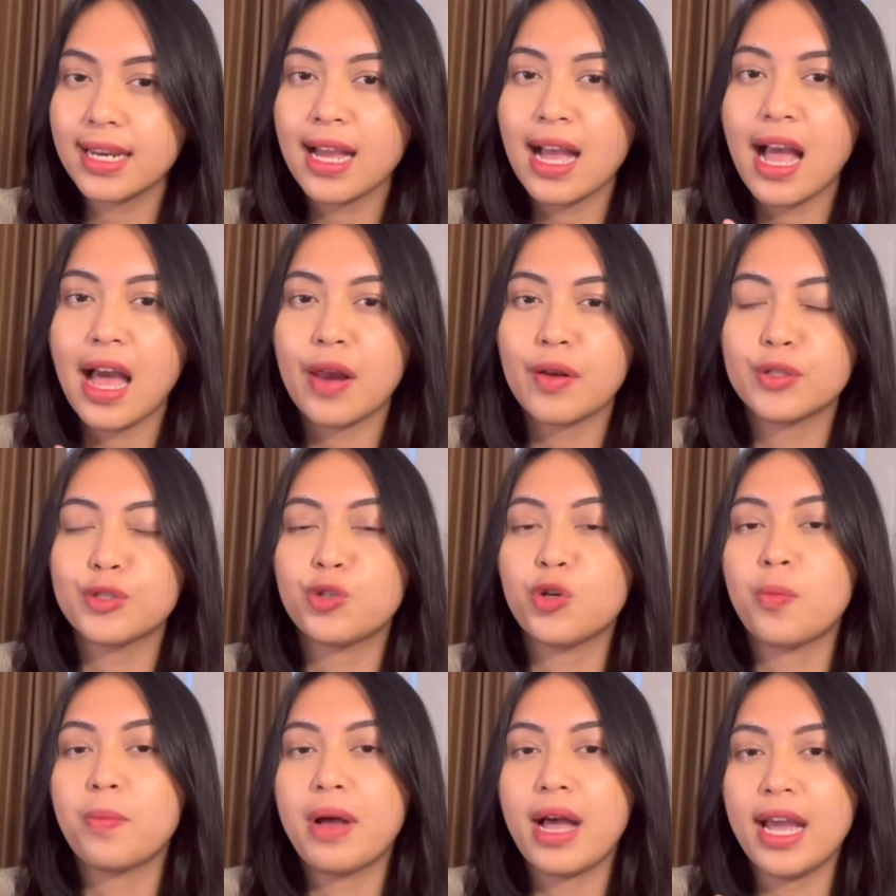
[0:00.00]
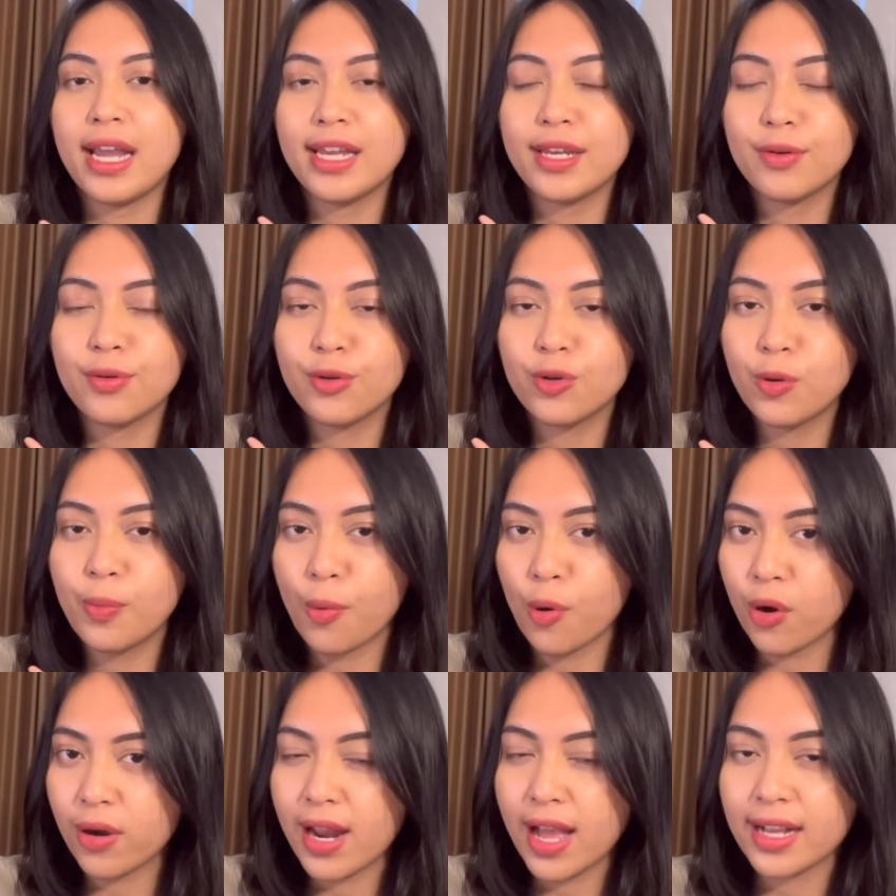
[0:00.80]
harus cobain dulu
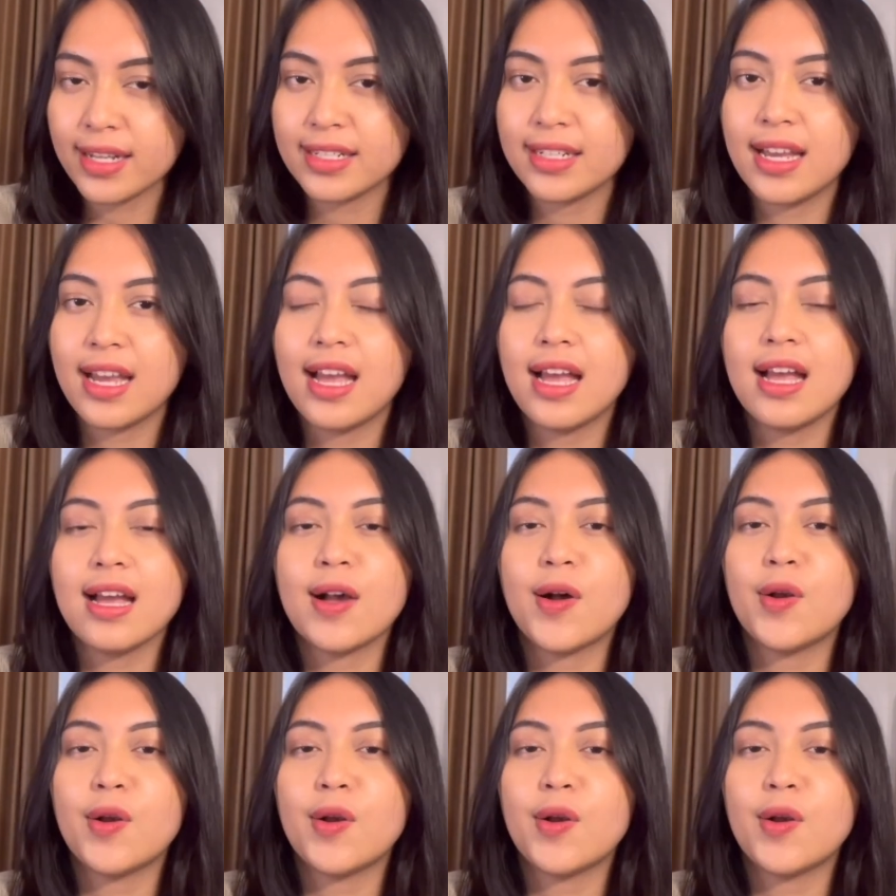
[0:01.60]
produknya.